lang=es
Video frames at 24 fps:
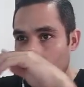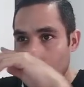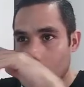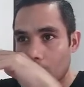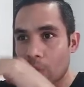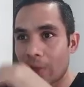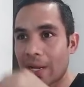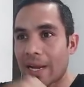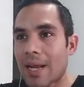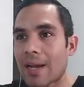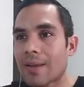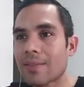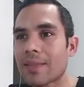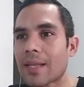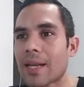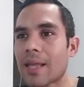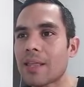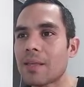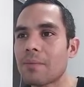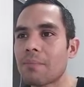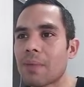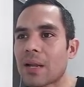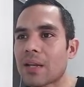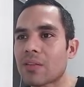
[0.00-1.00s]
Una cartera
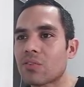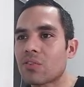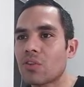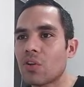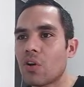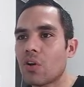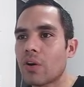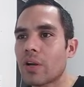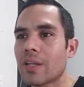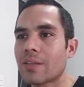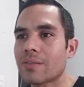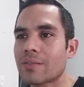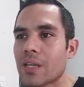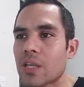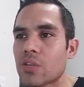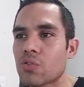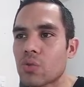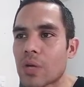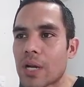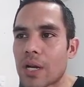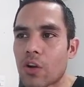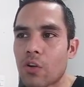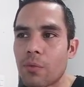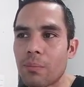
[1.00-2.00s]
de inversiones es
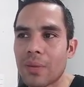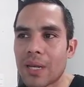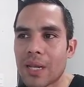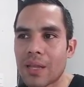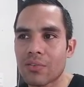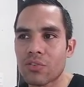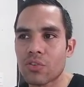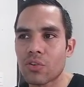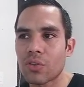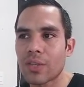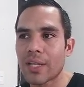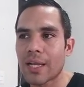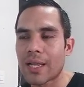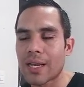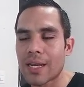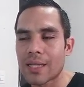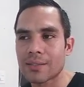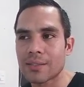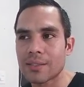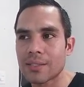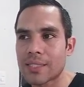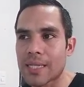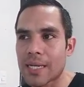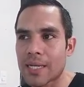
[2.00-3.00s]
una combinación de
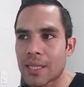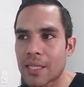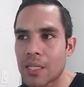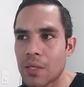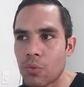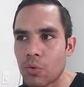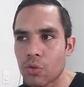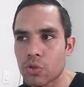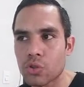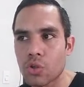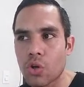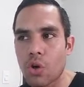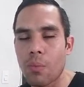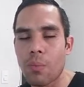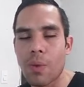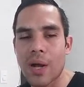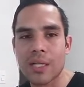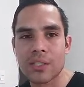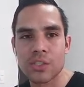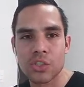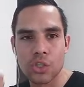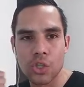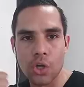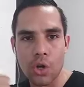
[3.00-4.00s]
clases de activos como
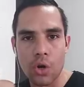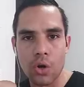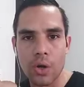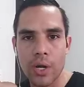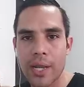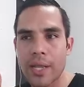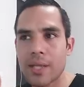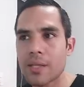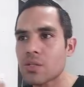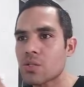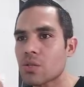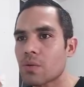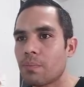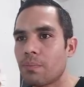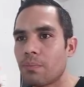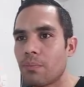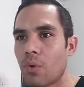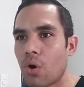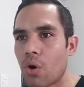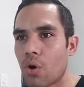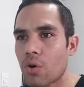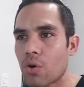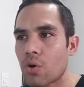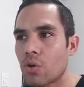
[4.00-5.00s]
acciones,
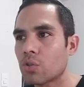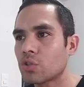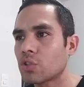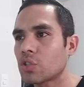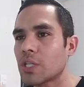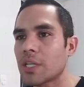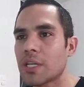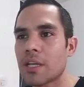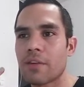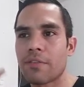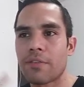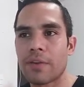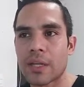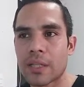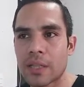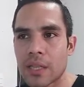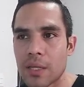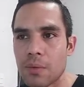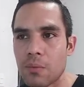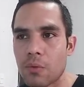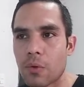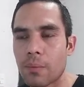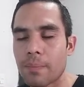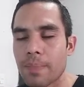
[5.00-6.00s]
bonos y
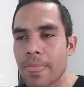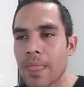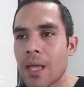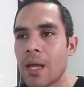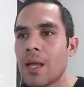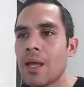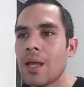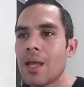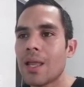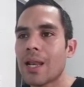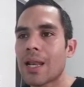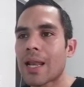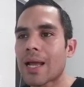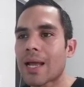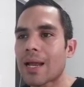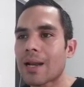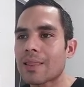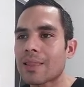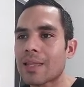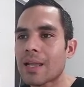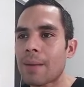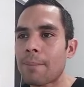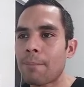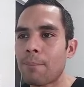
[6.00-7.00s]
efectivo la
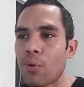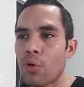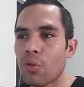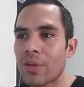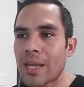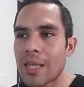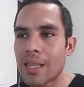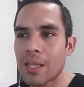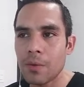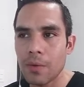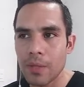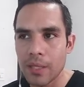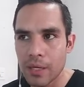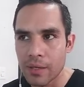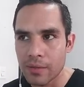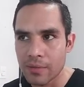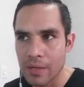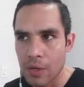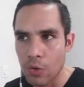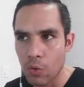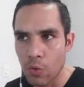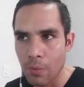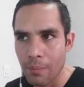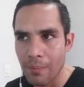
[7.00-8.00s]
cartera podría
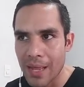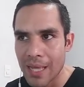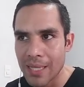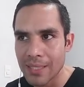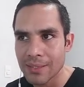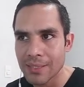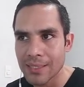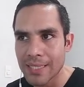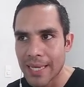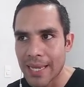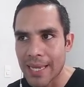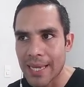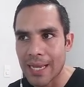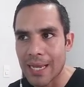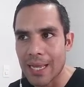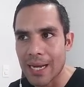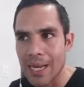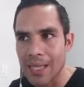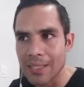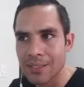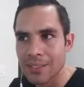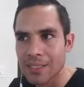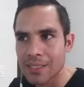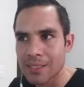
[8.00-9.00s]
dividirse aún más en
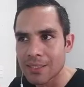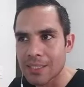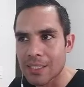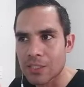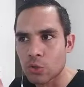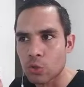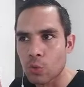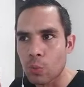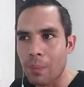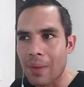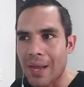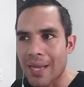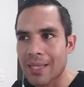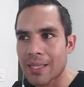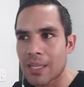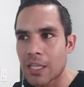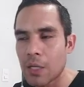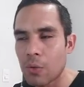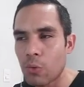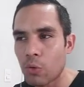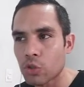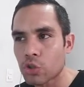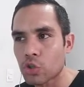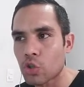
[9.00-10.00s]
clases de
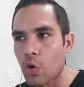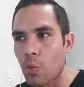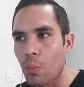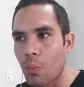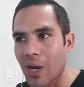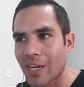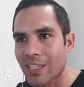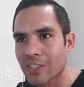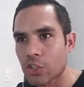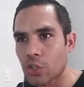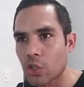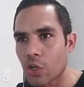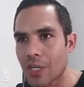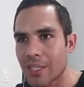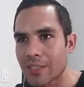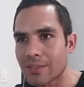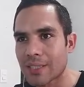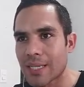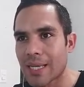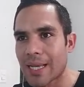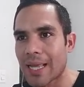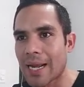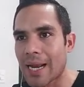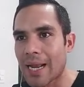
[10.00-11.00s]
subactivos como acciones
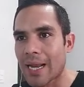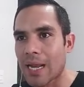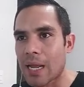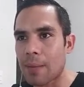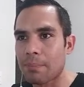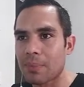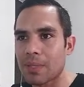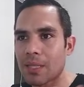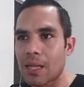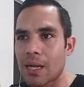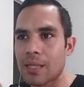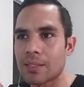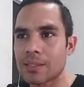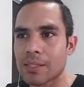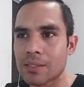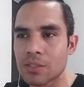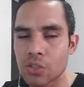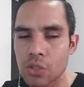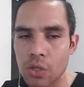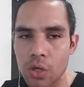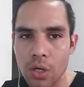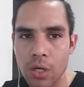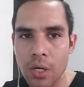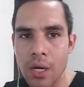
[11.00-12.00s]
de gran
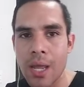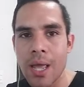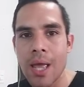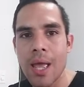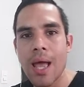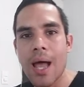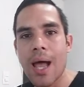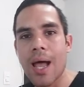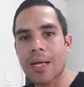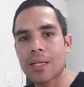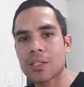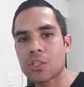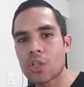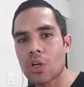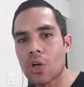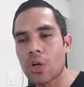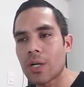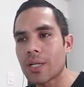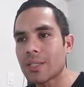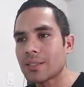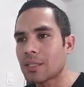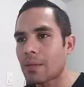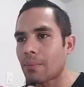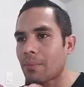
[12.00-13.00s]
capitalización,
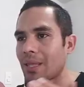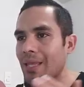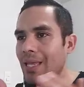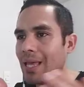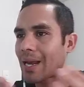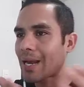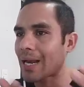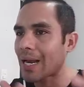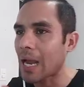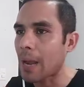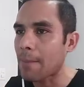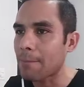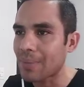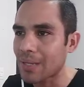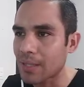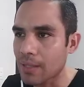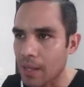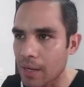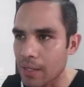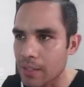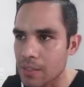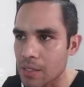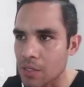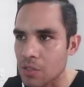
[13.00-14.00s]
acciones de mediana
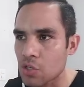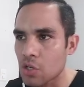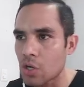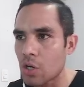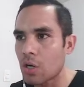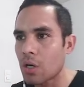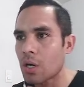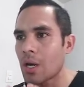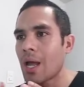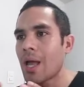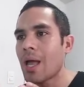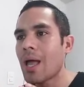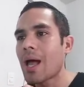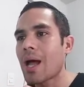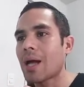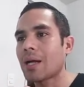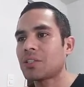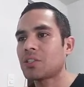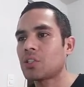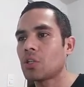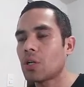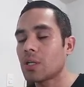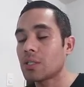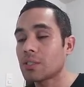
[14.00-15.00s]
capitalización,
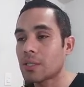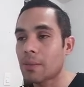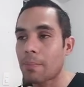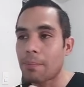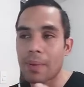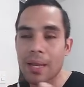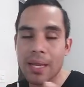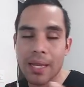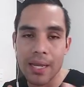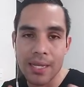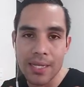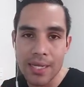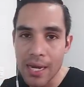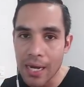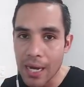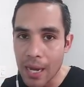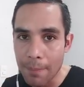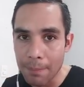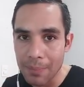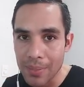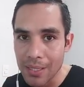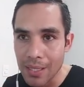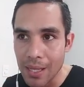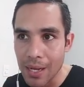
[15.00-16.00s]
acciones de pequeña
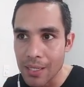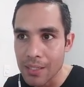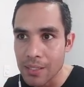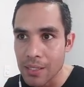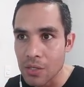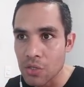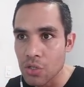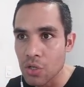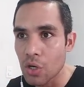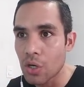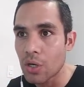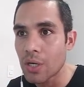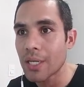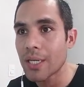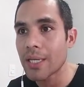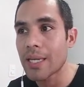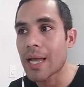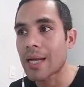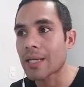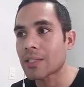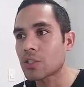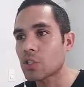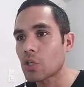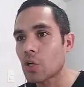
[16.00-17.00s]
capitalización y
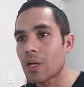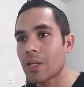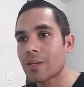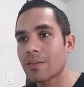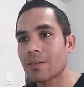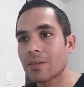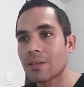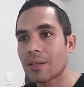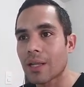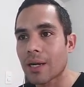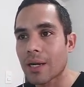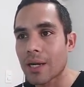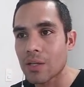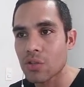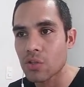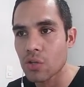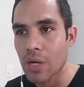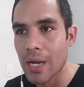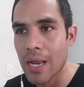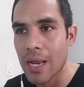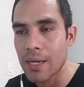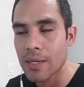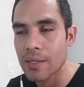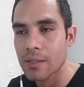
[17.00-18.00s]
acciones
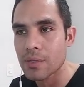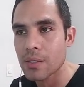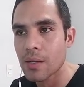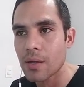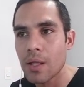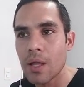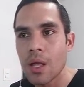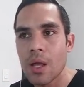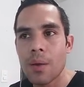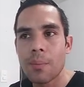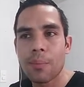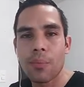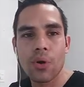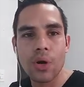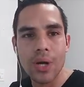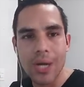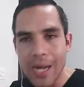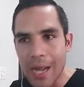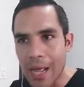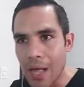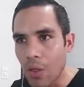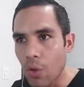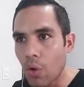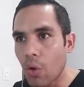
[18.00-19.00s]
internacionales. Por
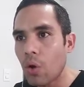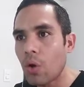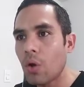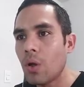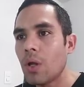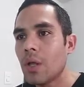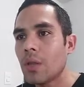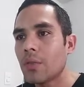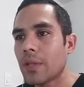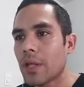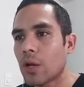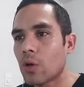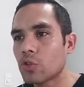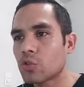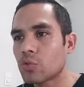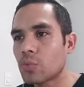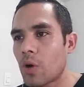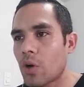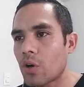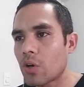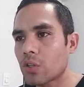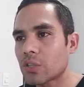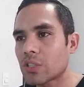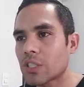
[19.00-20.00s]
el lado de los
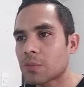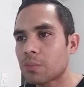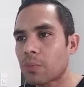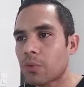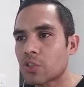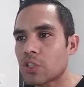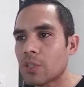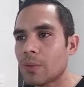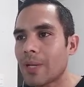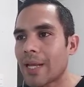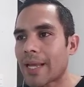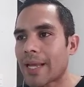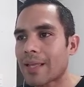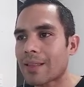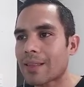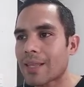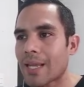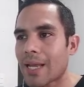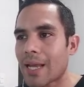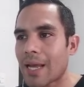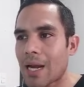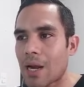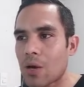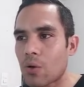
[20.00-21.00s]
bonos es posible que
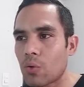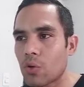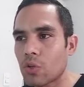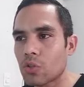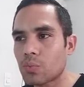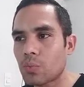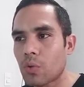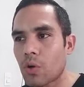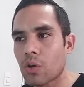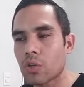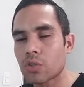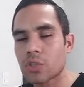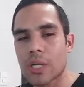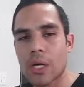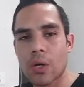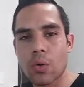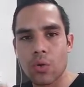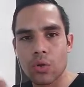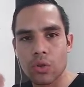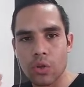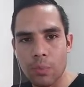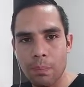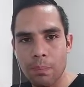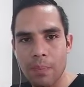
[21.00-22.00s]
tengan algunos bonos a
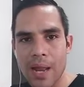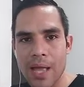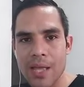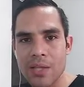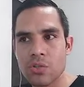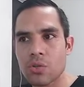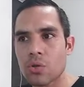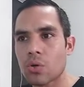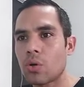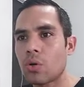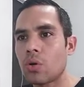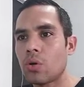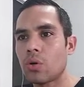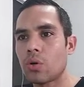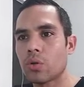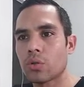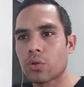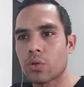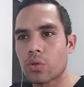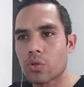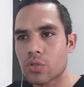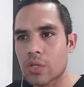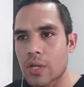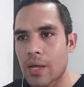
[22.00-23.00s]
corto plazo,
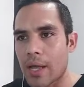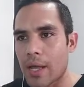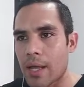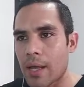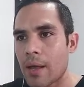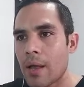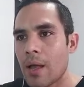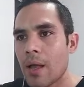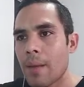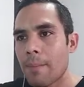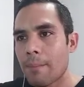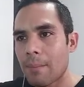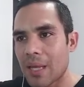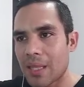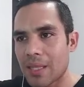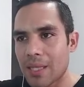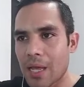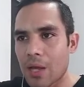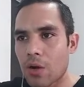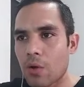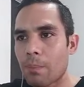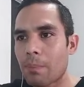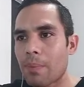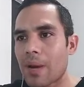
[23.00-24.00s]
otros a
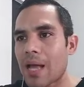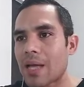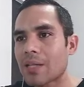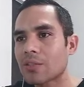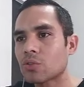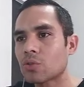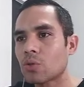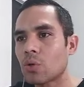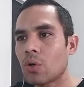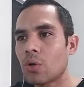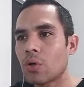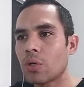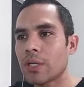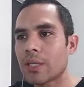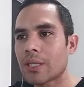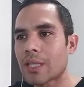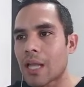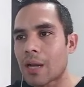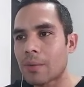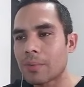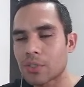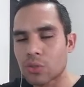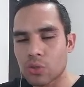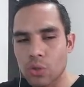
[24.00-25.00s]
mediano plazo y
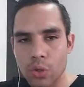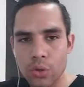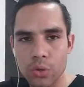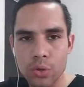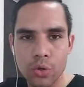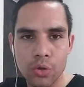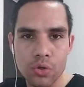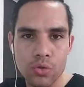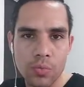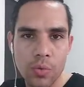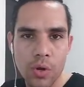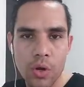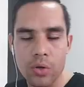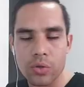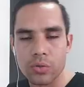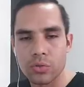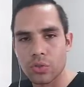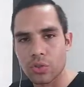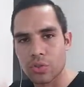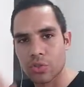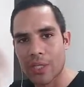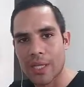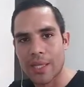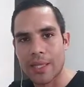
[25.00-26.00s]
tal vez otros bonos,
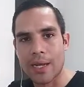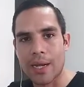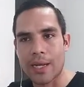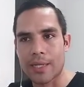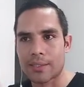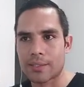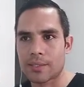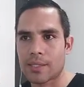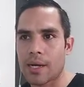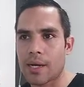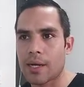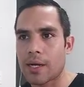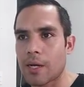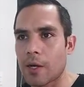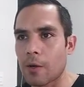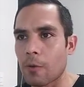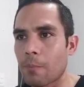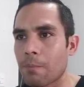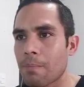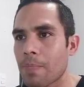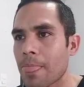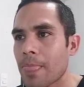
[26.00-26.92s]
no sé, en el extranjero.